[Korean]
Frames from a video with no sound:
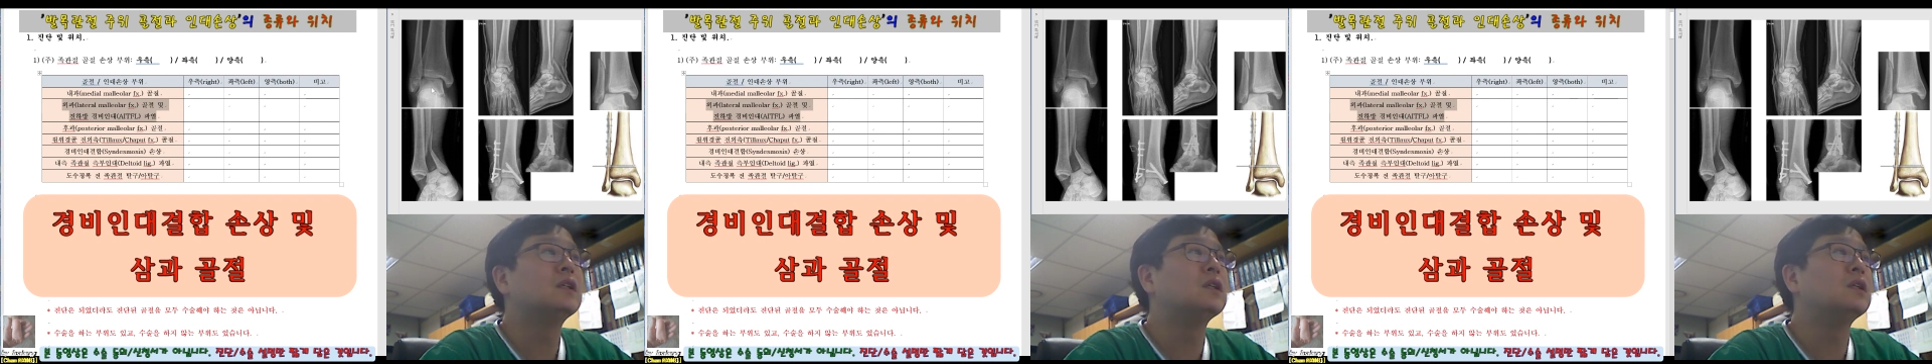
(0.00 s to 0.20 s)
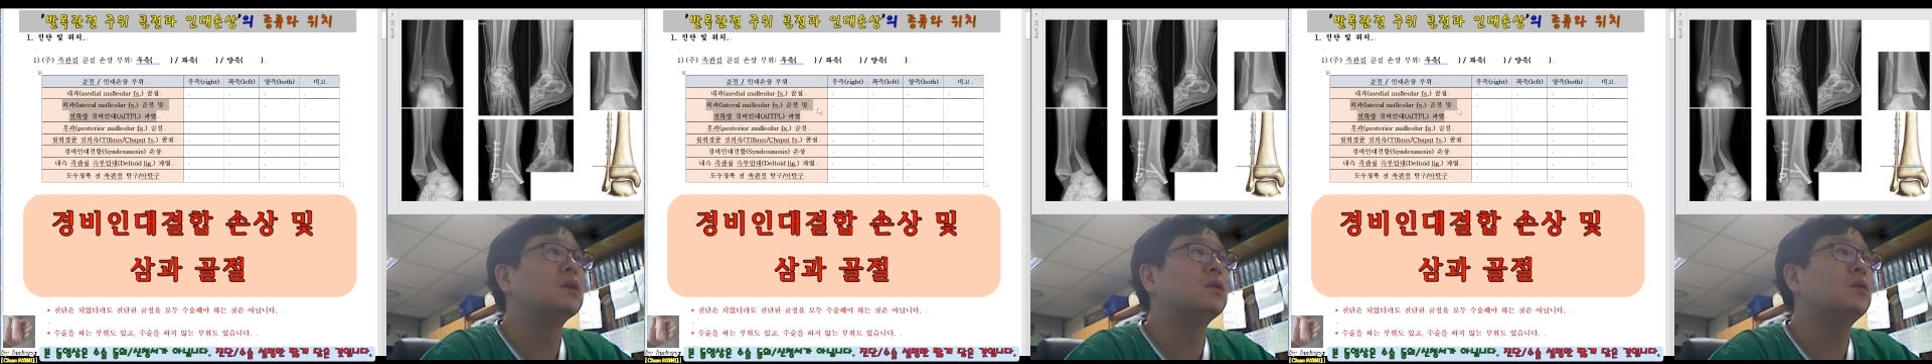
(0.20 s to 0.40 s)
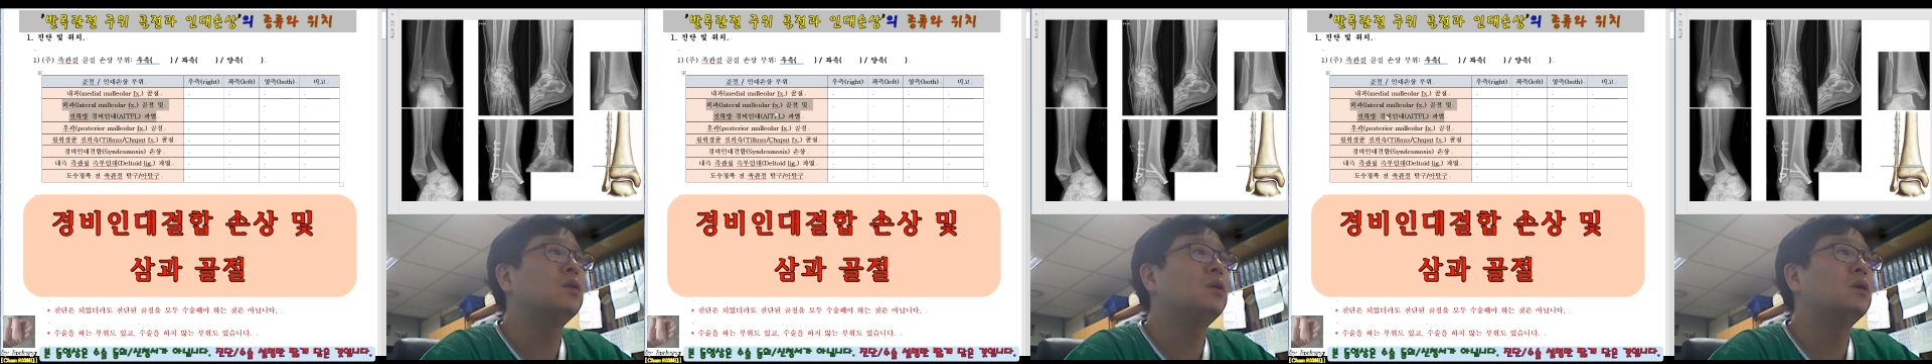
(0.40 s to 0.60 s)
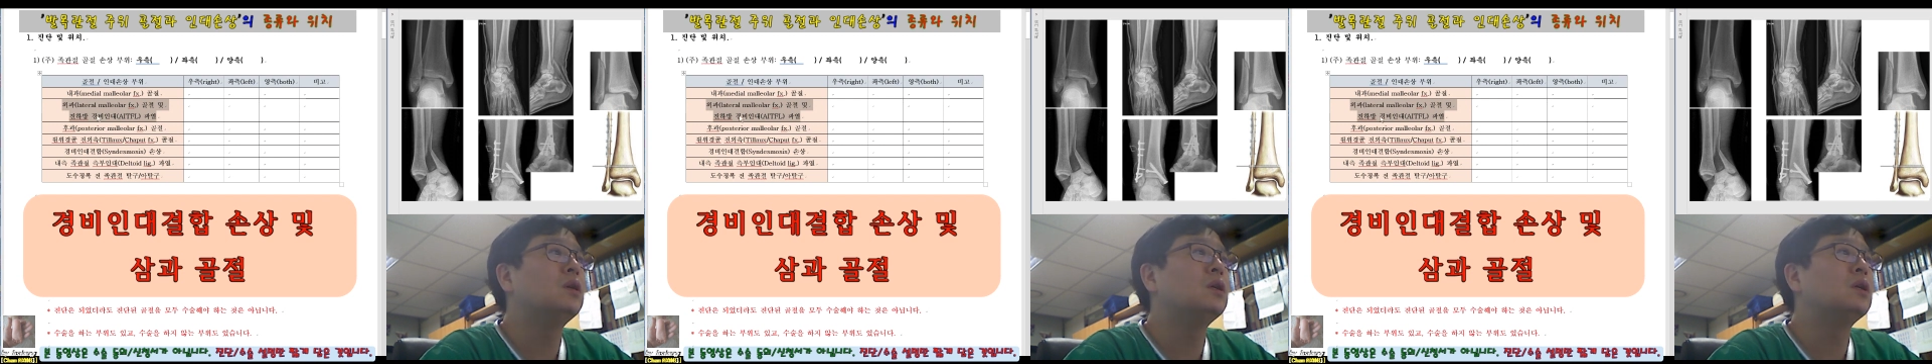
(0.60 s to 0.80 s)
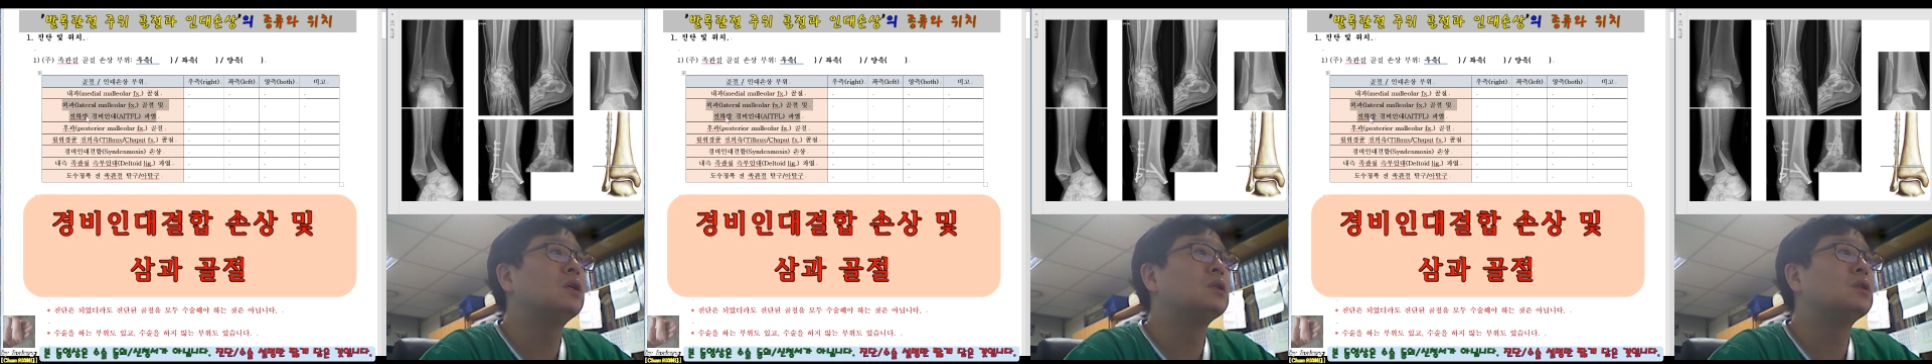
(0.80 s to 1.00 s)
그리고
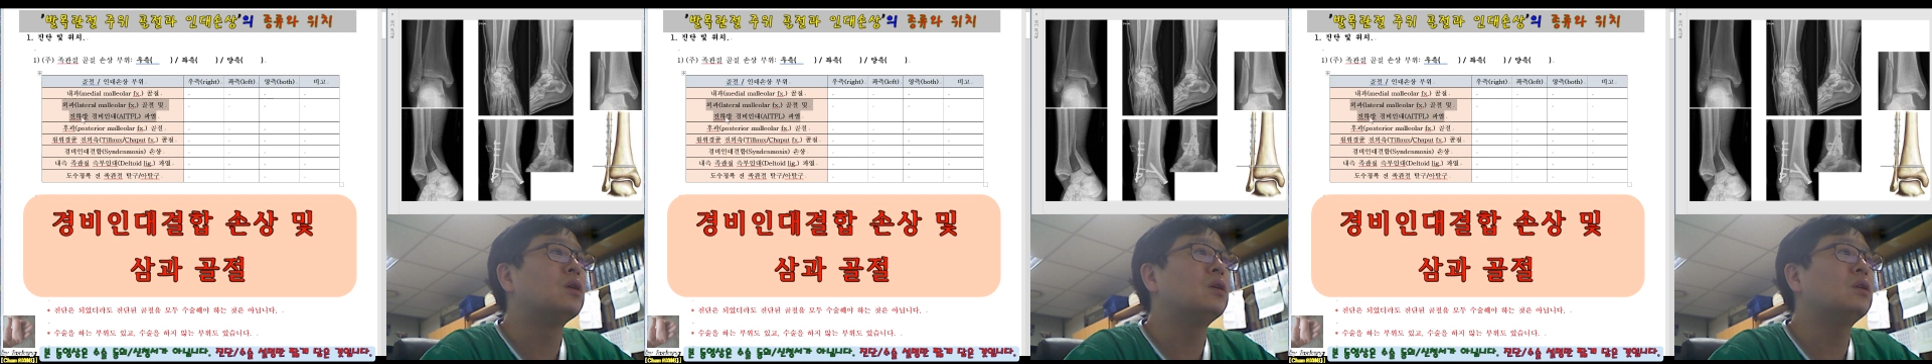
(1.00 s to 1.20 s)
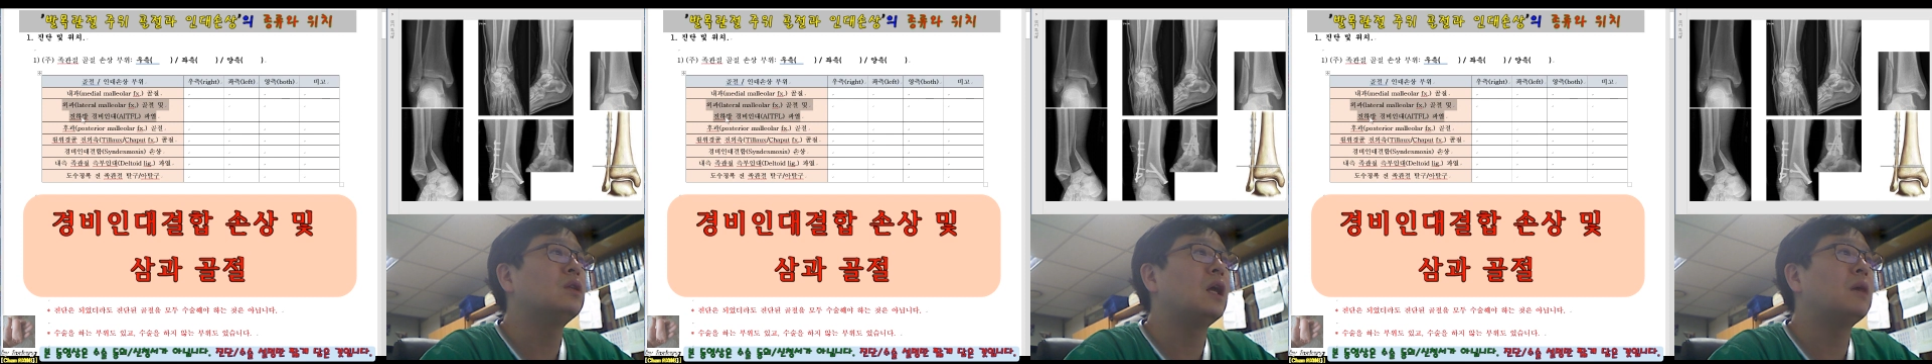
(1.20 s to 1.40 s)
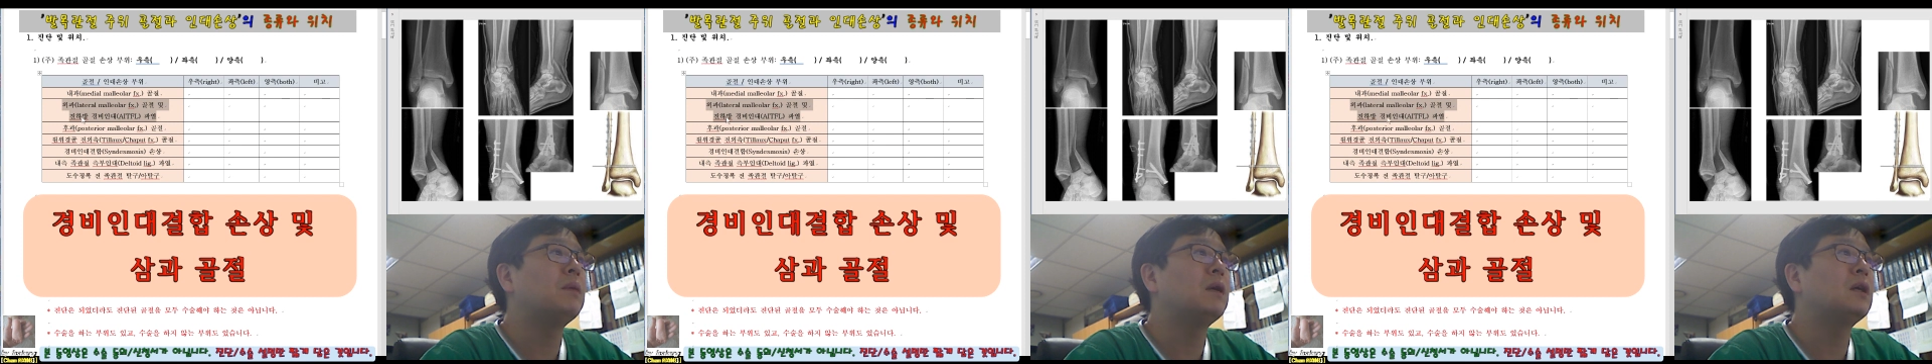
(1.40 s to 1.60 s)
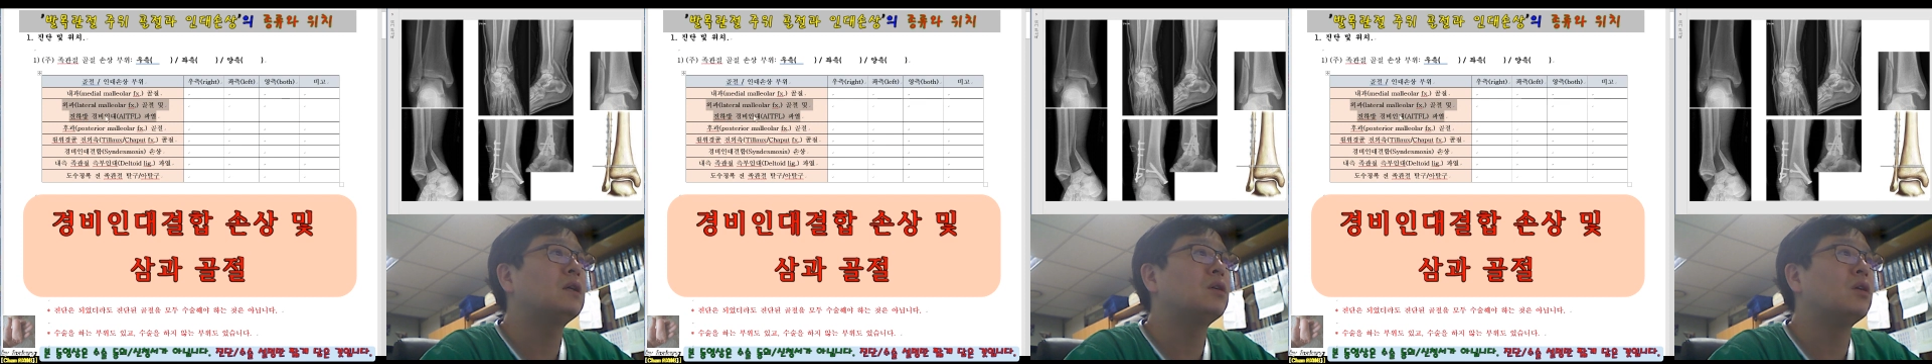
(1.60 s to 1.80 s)
전하방